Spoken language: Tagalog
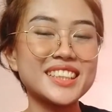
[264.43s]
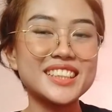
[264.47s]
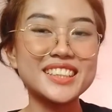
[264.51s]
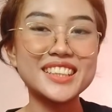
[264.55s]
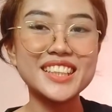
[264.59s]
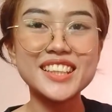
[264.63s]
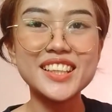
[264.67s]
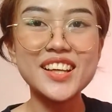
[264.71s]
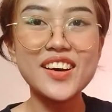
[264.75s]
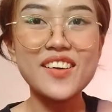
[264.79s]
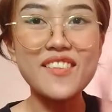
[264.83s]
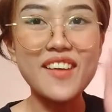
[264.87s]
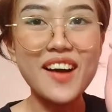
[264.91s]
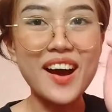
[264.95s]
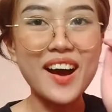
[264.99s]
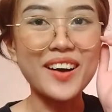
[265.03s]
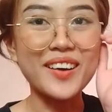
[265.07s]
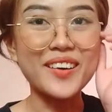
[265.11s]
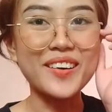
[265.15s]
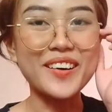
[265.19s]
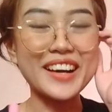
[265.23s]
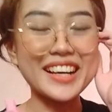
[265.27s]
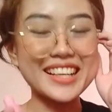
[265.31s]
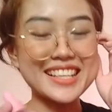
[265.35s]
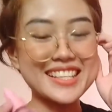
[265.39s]
natatawa
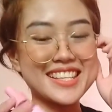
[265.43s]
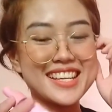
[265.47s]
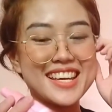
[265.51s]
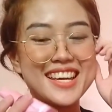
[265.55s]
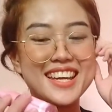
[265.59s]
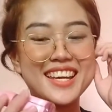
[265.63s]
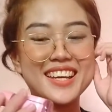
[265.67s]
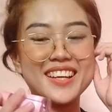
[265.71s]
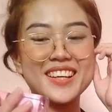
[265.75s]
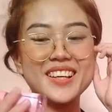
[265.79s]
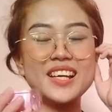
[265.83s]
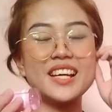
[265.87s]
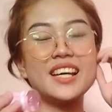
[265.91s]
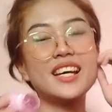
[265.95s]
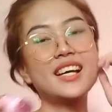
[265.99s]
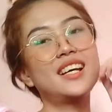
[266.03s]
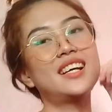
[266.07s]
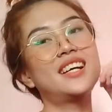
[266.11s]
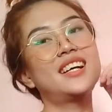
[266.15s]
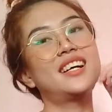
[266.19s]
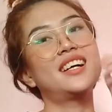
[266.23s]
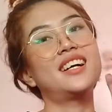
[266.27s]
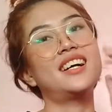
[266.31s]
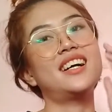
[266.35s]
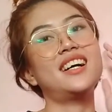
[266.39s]
ako kasi
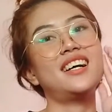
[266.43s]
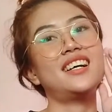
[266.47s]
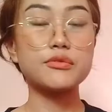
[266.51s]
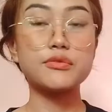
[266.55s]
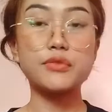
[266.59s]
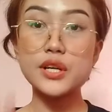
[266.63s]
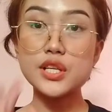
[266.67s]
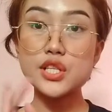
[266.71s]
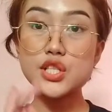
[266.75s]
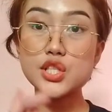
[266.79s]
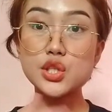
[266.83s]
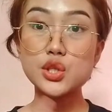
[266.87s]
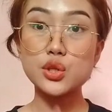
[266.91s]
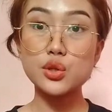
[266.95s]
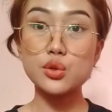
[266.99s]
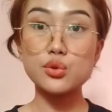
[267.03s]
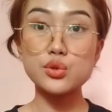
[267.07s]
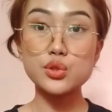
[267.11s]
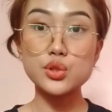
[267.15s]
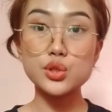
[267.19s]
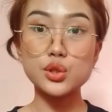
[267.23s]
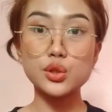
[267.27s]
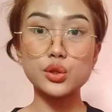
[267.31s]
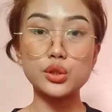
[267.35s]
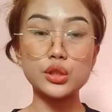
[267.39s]
first
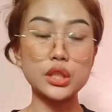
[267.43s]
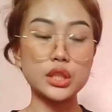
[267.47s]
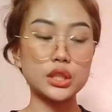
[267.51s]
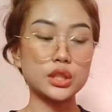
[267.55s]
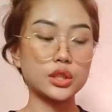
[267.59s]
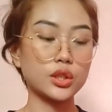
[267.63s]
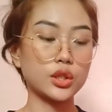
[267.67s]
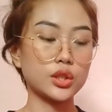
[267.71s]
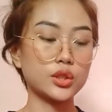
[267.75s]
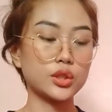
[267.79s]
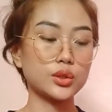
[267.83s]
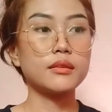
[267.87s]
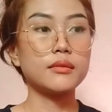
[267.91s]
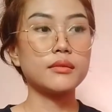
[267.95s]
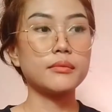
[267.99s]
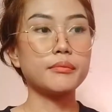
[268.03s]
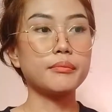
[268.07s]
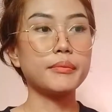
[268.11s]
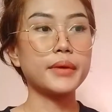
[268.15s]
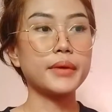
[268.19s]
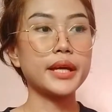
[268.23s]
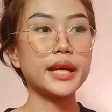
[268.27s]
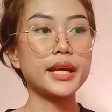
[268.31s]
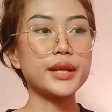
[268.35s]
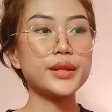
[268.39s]
use ko nito,
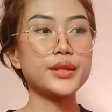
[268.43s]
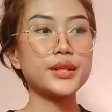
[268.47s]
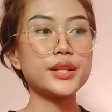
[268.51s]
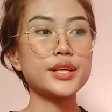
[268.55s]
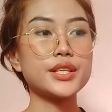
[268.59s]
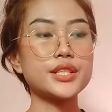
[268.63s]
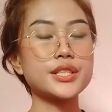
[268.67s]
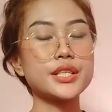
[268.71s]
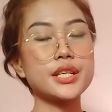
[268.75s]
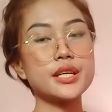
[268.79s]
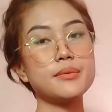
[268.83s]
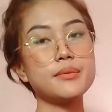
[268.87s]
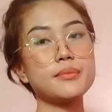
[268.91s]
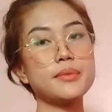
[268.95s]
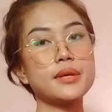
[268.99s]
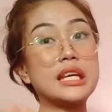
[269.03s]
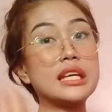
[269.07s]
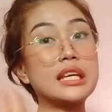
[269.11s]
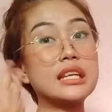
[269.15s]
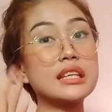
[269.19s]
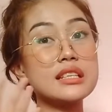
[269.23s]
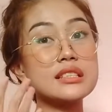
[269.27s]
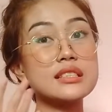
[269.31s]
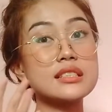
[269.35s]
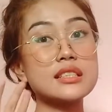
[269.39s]
may ano na siya, may
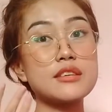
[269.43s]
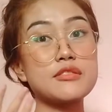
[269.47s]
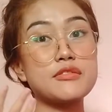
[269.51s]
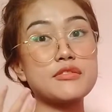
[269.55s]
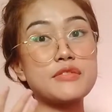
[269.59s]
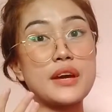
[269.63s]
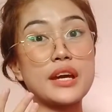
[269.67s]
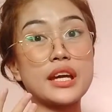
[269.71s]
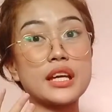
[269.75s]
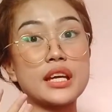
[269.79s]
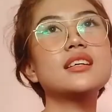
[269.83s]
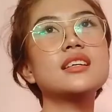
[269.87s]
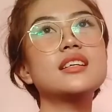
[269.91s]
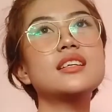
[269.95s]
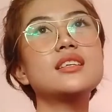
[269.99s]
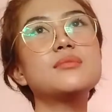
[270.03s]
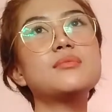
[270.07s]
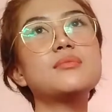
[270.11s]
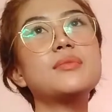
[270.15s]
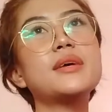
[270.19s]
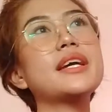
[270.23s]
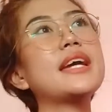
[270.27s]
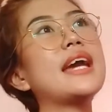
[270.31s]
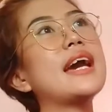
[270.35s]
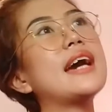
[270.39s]
kinis effect.
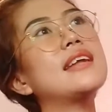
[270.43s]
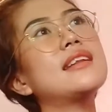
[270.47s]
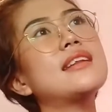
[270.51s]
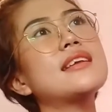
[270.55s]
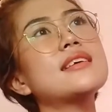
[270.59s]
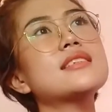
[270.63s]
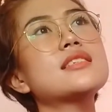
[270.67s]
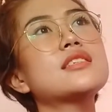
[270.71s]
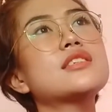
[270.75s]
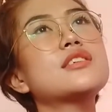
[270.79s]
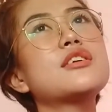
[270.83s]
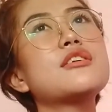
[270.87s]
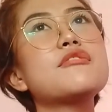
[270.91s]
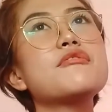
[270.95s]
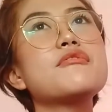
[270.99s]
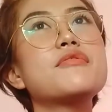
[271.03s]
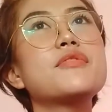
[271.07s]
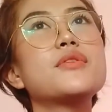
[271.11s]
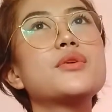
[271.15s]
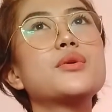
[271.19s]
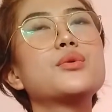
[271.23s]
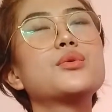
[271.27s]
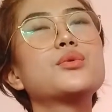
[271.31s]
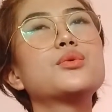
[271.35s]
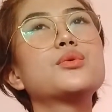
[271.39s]
In my honest
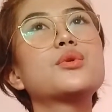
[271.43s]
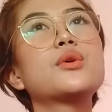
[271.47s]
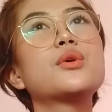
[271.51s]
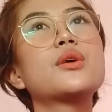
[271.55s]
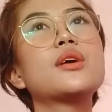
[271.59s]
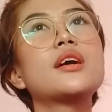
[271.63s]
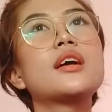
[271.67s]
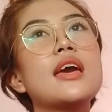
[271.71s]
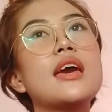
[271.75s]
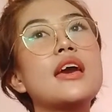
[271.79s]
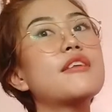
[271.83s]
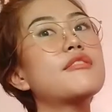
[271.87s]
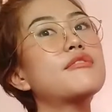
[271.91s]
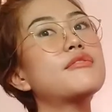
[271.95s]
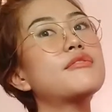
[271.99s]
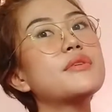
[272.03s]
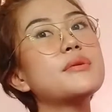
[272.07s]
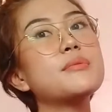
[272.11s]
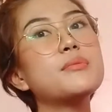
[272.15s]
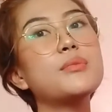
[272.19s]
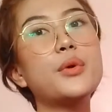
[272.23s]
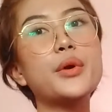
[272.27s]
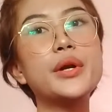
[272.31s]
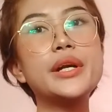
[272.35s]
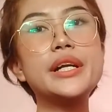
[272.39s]
review,
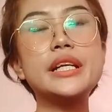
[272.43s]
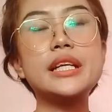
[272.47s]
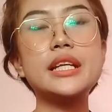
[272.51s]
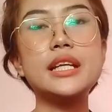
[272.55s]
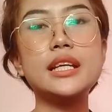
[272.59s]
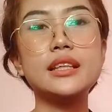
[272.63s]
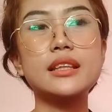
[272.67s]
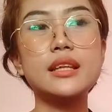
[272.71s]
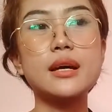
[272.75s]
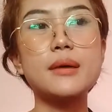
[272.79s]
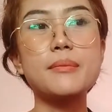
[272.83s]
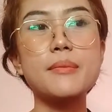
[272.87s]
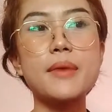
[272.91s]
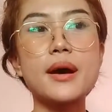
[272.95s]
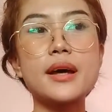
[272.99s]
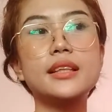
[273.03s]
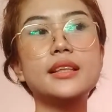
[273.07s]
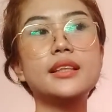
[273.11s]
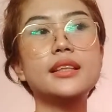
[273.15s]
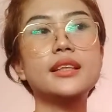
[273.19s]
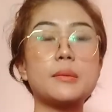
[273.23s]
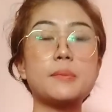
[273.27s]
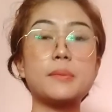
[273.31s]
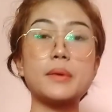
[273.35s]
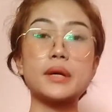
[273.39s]
every morning
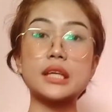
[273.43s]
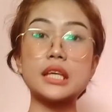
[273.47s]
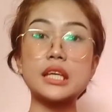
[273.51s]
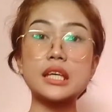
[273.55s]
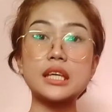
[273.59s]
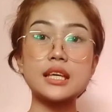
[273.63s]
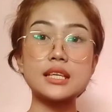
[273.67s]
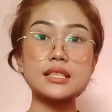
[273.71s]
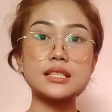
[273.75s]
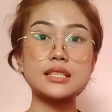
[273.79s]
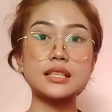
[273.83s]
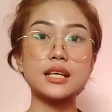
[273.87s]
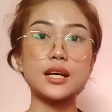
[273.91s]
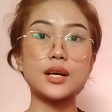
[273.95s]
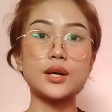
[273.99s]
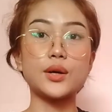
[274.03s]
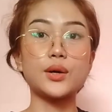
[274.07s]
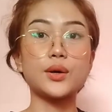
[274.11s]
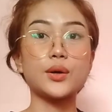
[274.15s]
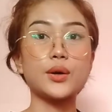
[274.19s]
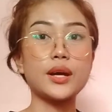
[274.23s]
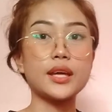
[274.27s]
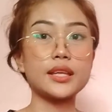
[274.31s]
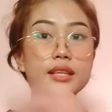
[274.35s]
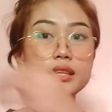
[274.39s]
naman, kapag gigising
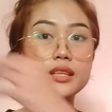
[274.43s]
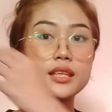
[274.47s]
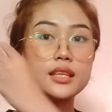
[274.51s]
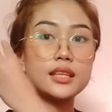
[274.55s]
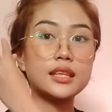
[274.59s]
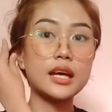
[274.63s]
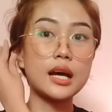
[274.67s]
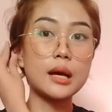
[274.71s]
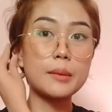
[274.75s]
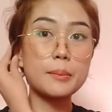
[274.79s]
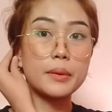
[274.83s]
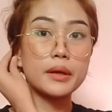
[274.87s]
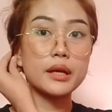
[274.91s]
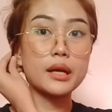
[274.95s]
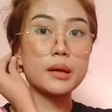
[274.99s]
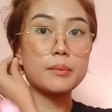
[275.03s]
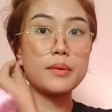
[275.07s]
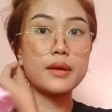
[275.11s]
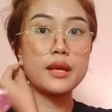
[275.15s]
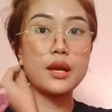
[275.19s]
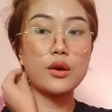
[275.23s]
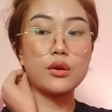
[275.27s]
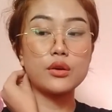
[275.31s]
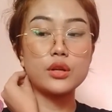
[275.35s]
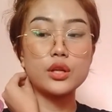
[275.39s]
ako and then
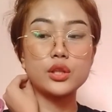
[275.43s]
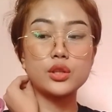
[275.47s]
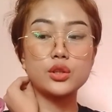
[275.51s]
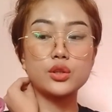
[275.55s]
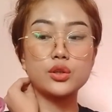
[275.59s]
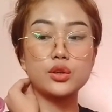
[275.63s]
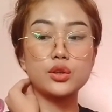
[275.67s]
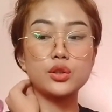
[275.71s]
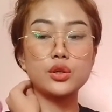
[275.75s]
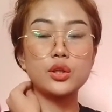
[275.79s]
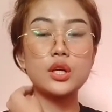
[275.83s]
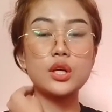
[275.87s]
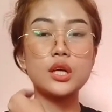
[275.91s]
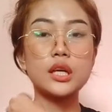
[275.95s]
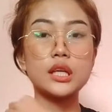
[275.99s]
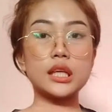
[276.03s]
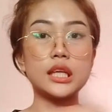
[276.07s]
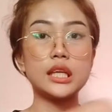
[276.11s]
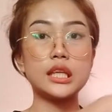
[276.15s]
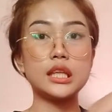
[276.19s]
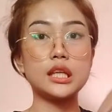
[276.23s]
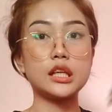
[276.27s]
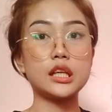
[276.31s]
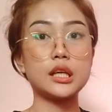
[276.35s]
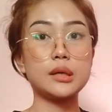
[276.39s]
nakapag-apply ako nito
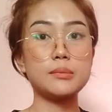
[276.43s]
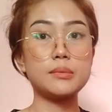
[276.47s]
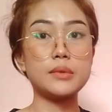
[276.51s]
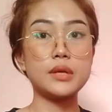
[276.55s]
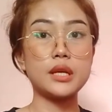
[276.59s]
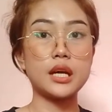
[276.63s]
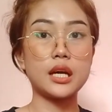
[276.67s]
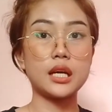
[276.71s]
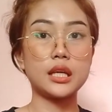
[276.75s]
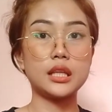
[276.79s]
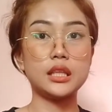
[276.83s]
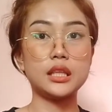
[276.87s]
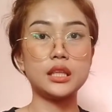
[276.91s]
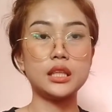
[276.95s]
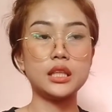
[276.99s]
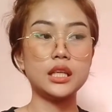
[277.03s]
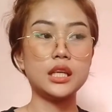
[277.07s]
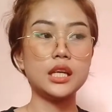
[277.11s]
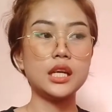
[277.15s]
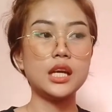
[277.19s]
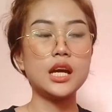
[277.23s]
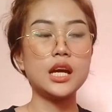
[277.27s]
kinagabihan,